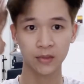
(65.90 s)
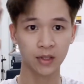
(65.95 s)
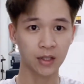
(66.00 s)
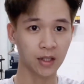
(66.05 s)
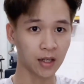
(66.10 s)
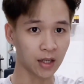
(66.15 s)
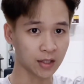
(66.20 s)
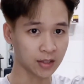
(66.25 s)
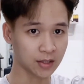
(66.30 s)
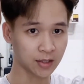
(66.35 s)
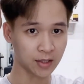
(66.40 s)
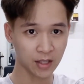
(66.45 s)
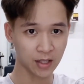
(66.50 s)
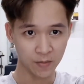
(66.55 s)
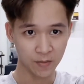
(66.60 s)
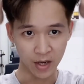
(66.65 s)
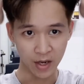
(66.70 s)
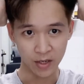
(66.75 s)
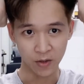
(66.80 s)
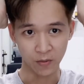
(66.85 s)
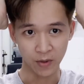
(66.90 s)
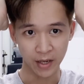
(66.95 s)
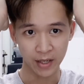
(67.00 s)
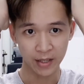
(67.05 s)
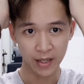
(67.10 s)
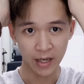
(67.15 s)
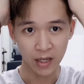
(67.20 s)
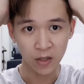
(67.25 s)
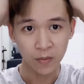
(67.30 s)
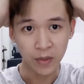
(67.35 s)
rồi sau đó các bạn dùng hai
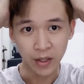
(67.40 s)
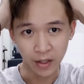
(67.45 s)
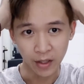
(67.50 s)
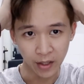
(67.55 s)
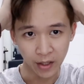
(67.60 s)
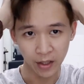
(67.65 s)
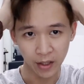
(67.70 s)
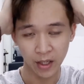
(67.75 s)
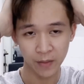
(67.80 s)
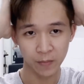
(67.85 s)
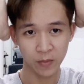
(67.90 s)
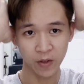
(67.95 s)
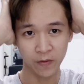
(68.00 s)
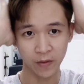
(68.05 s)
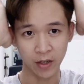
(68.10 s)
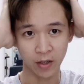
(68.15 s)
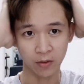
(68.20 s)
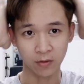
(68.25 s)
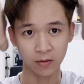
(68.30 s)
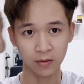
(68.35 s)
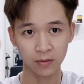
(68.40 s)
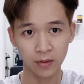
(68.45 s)
tay của mình ép nó vào